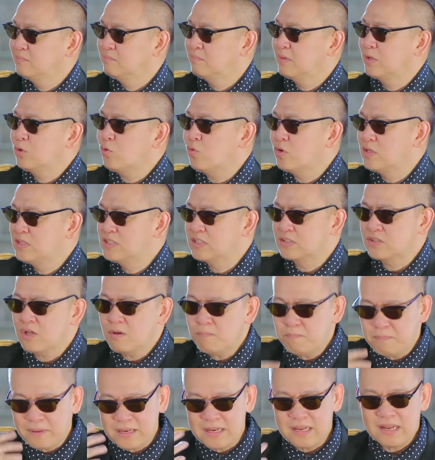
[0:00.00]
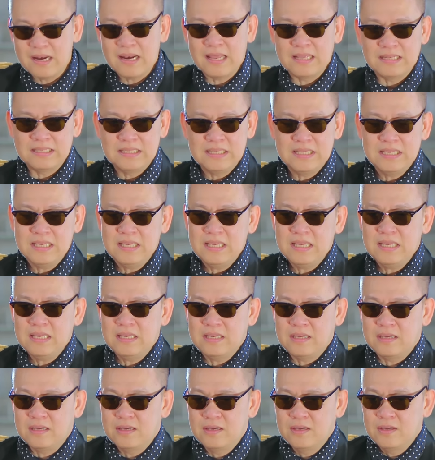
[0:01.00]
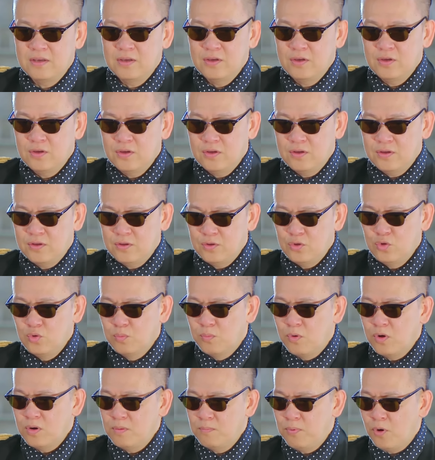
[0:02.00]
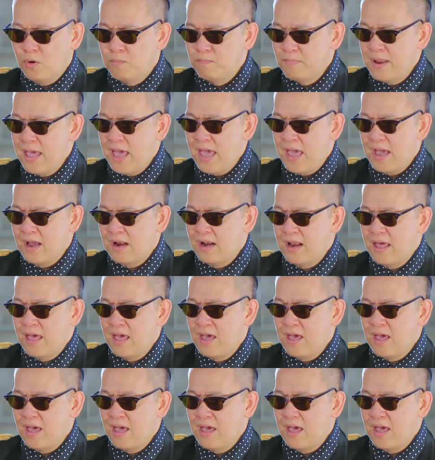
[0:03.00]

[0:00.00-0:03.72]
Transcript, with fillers: นมันควรจะต้องเป็นอะไรที่อยู่บนพรมแดง